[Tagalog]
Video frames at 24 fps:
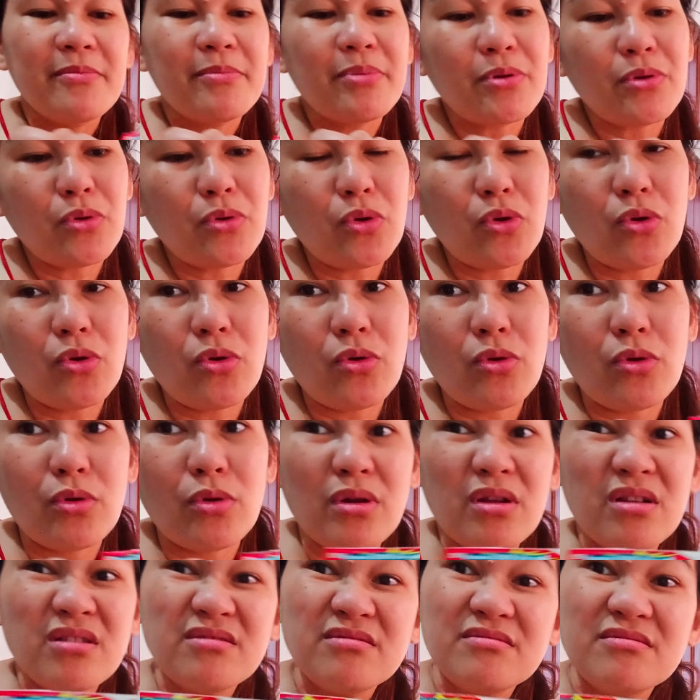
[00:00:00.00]
Pero,
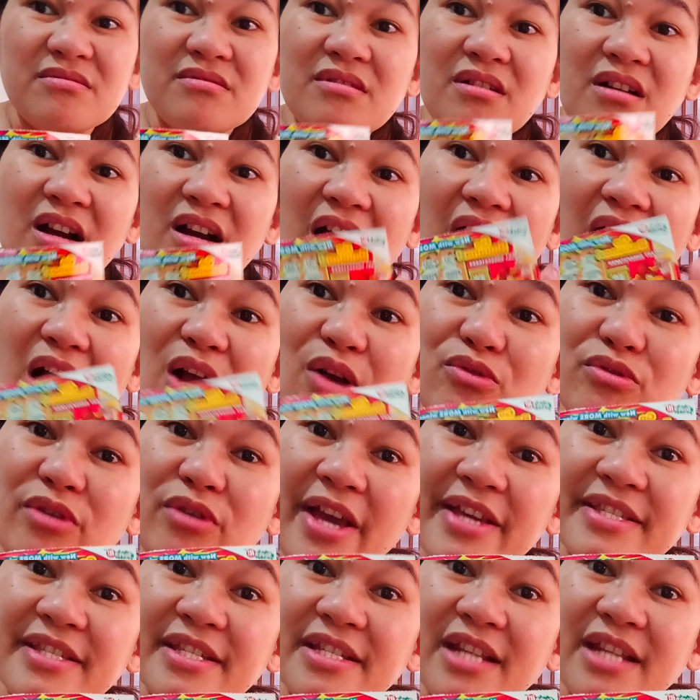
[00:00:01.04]
ako guys,